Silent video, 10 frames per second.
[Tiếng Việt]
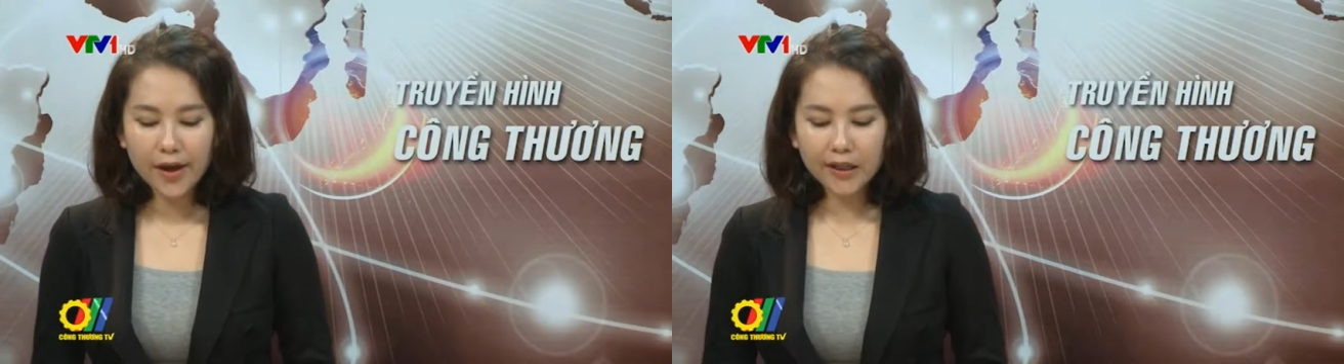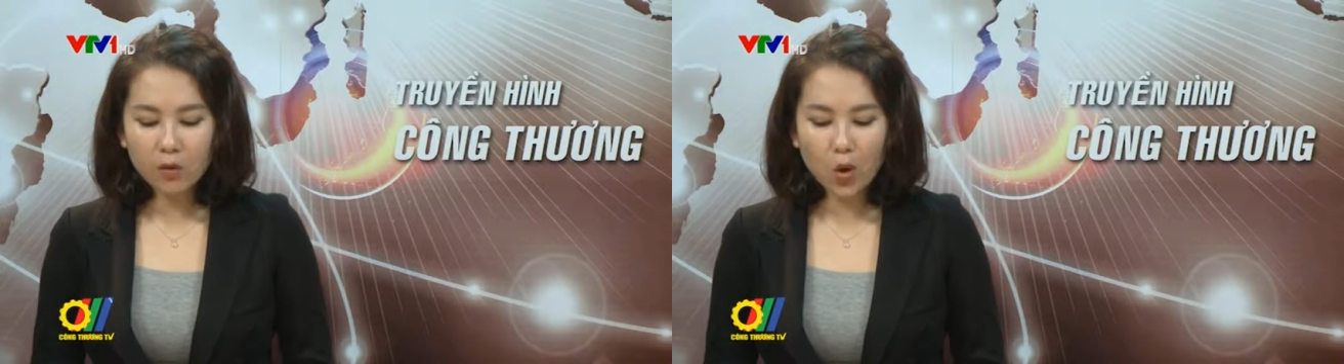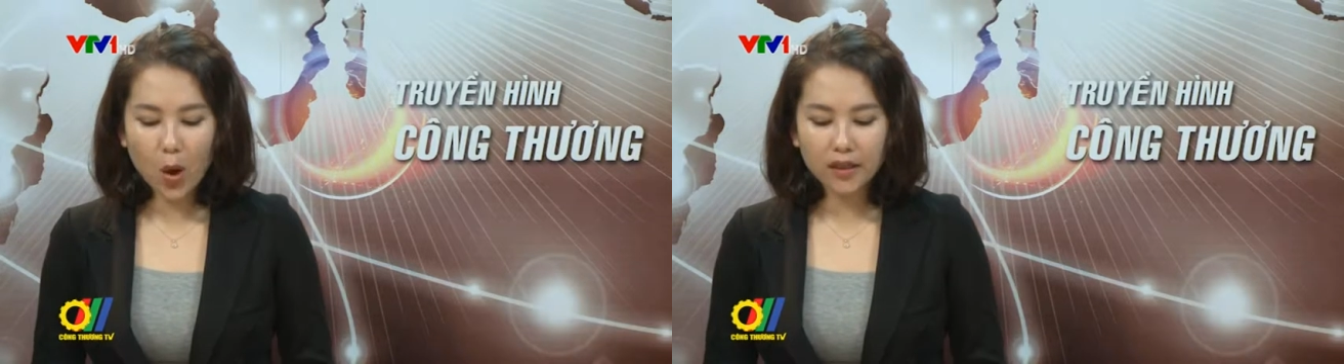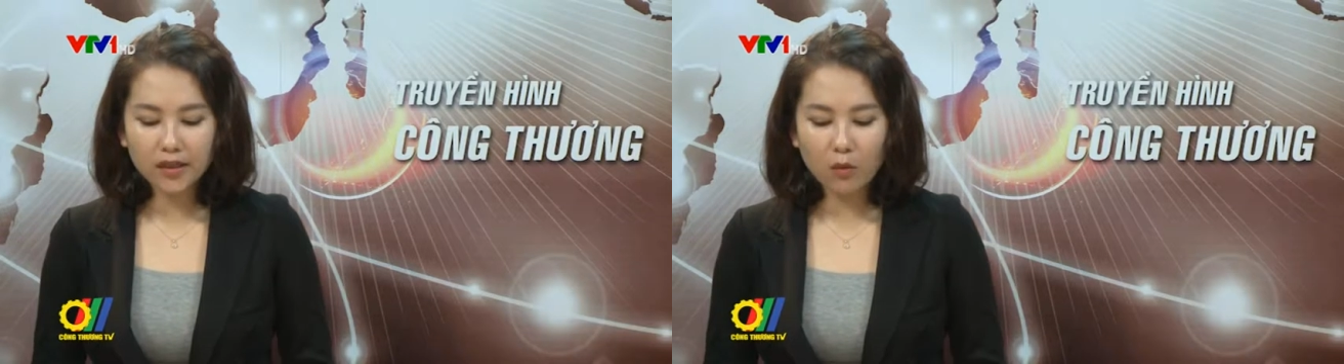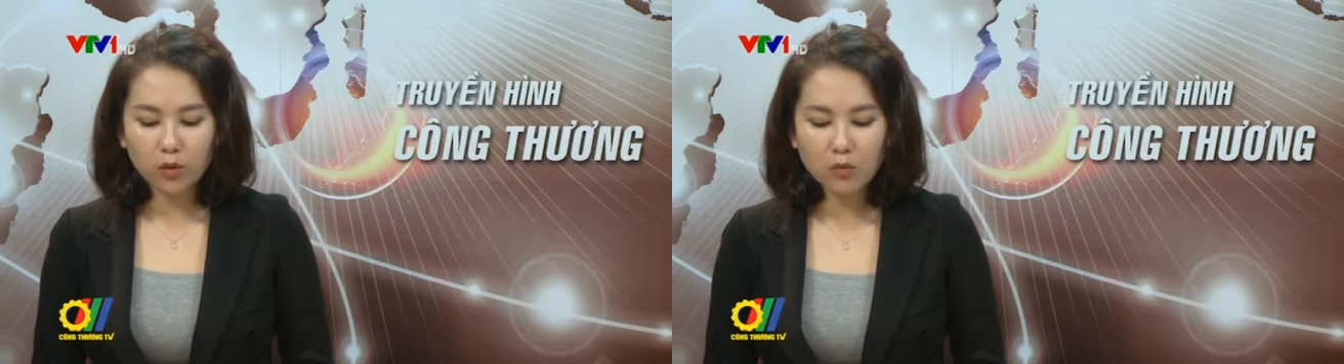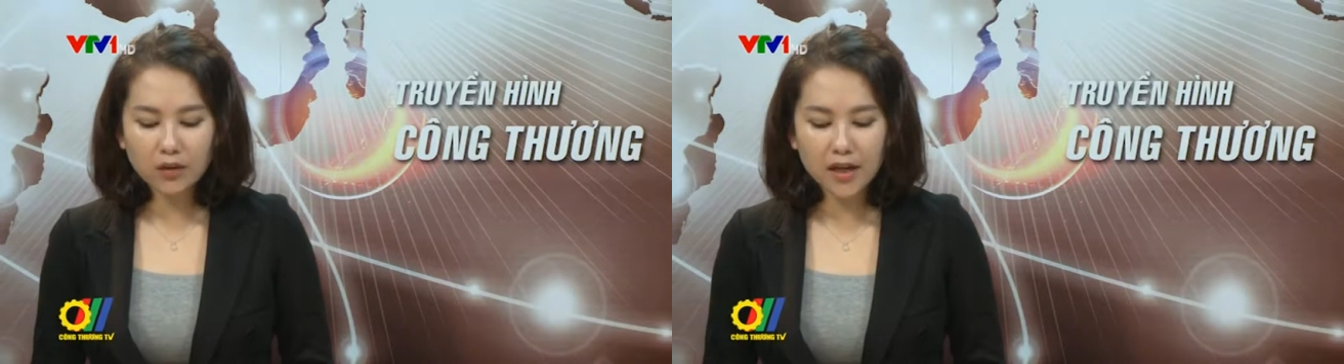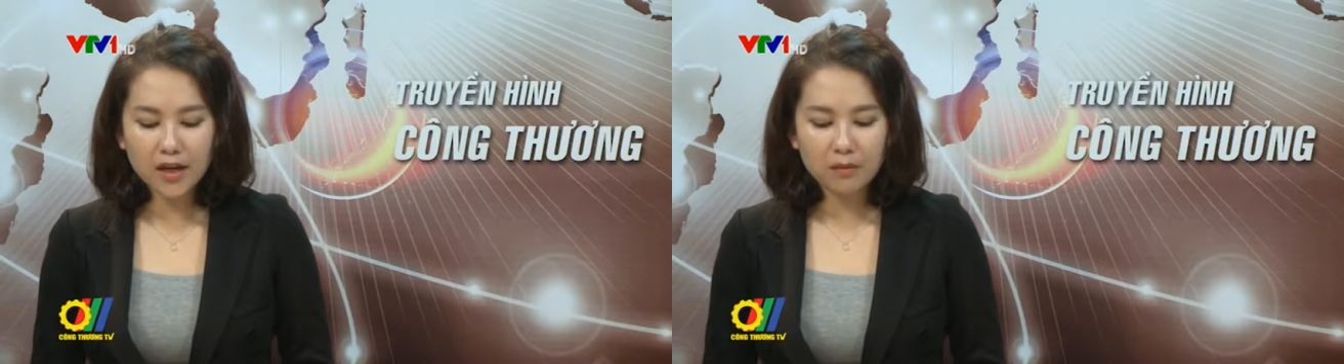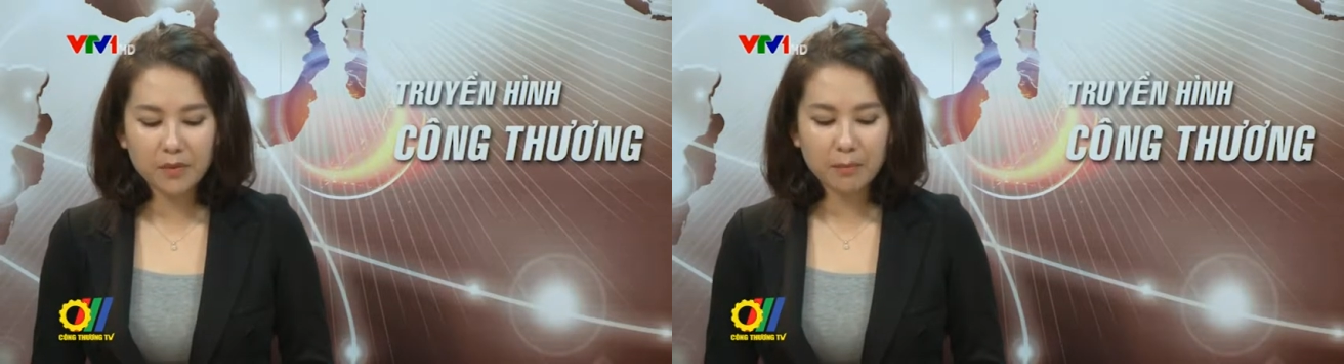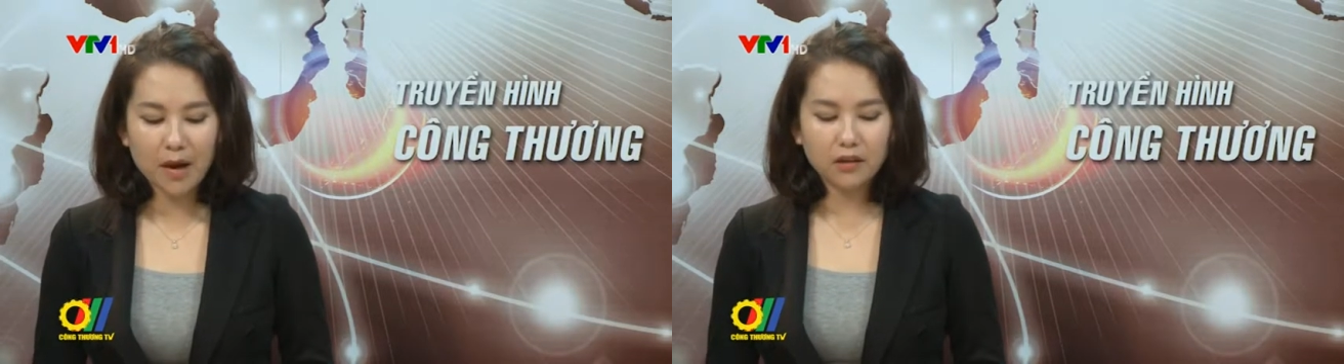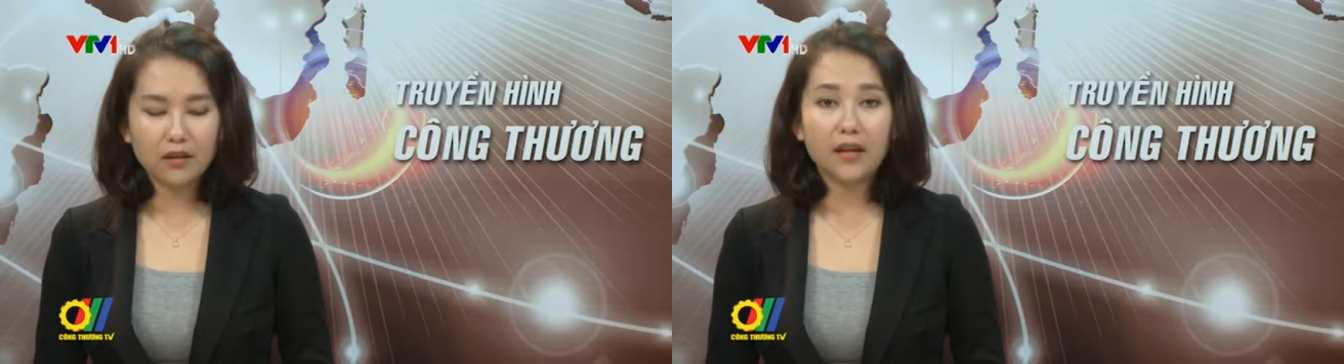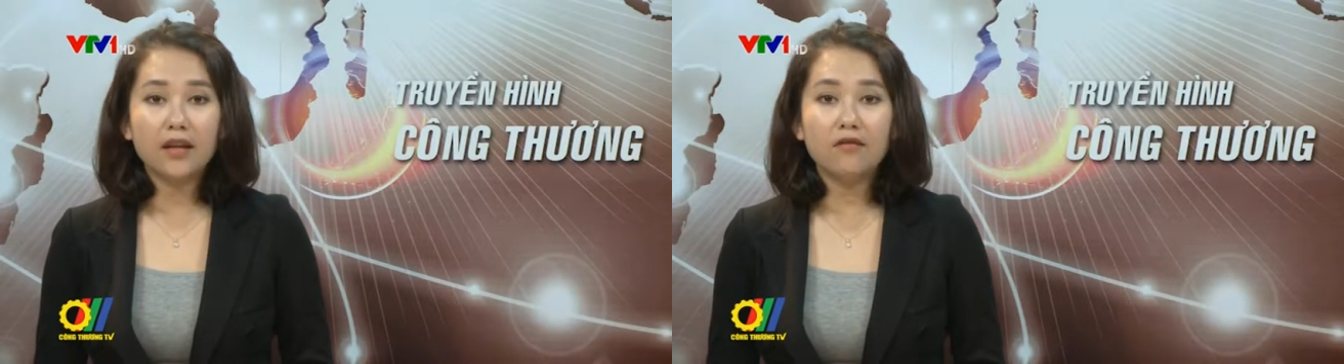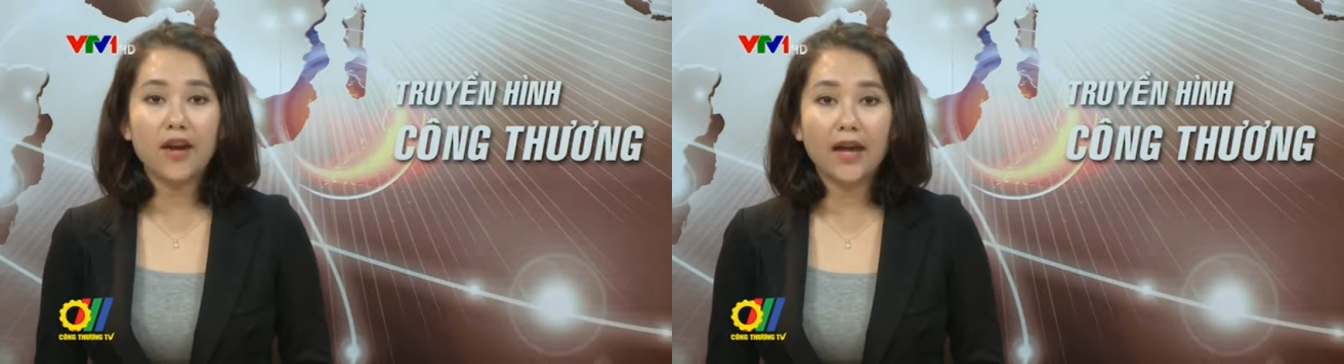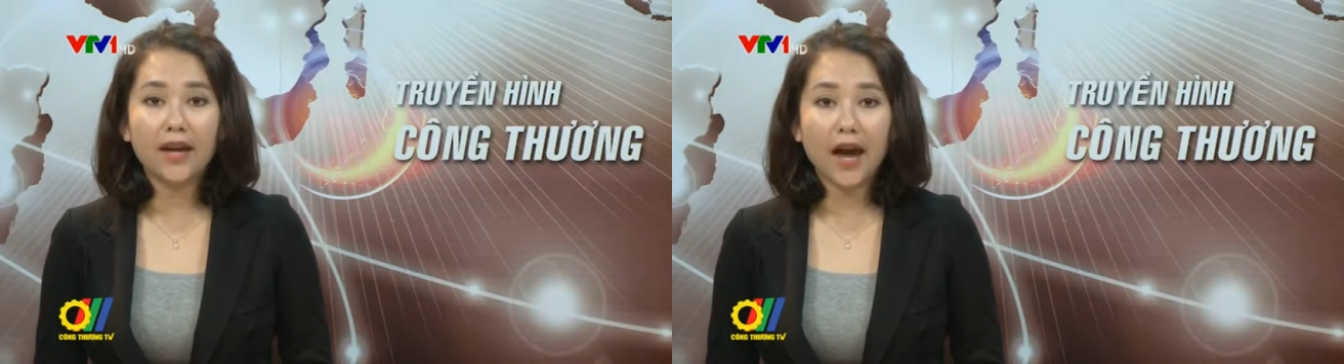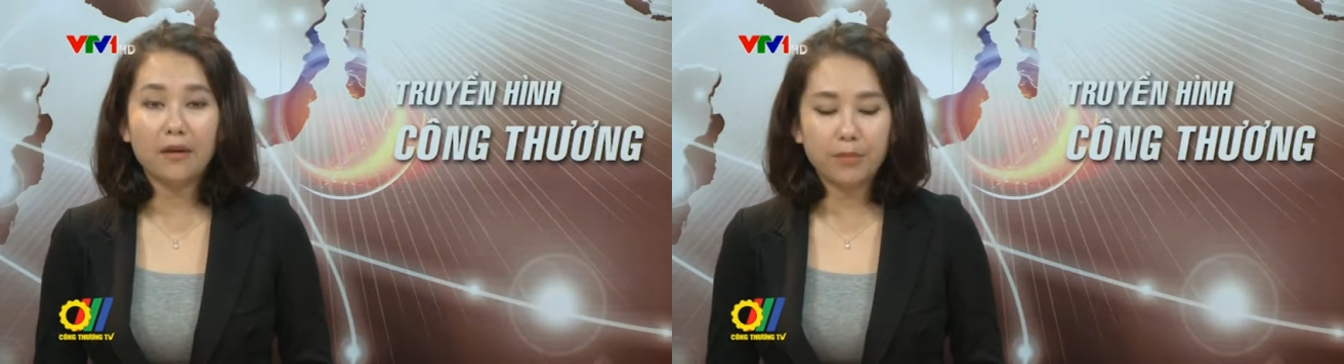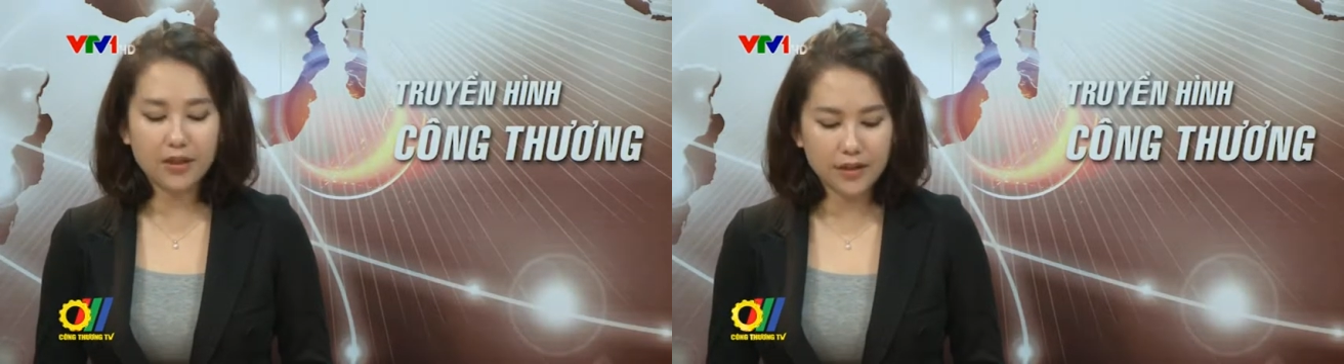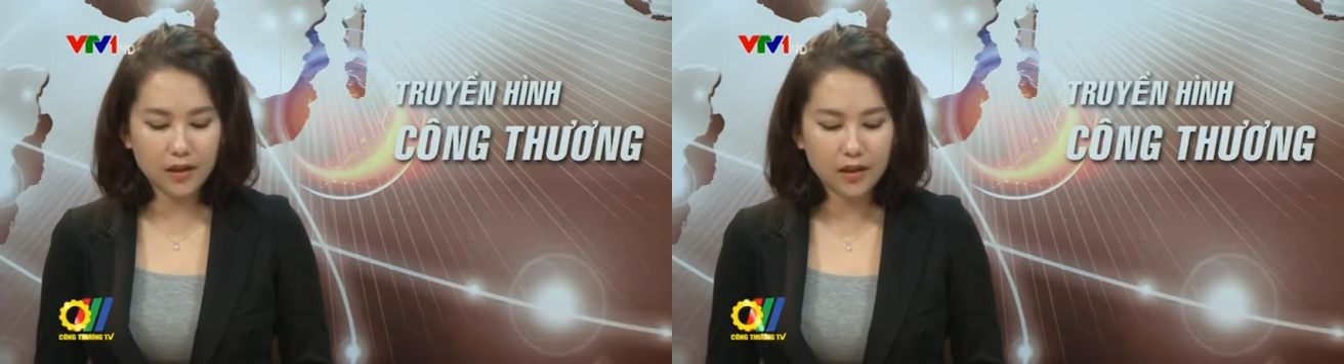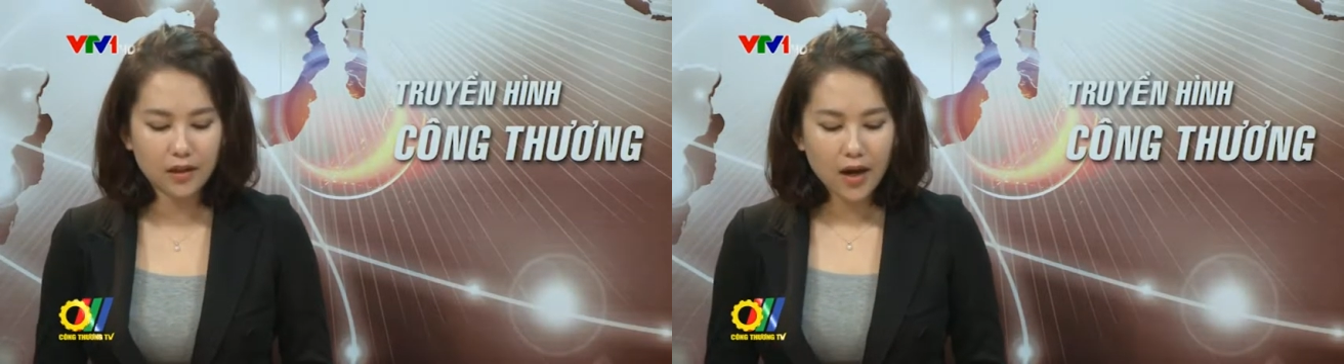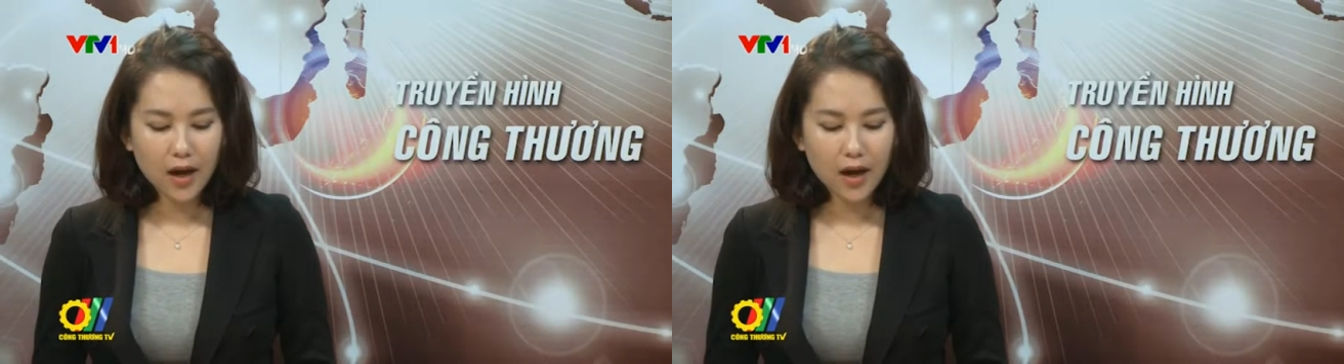Công đoàn Tổng Công ty Điện lực miền Bắc EVN NPC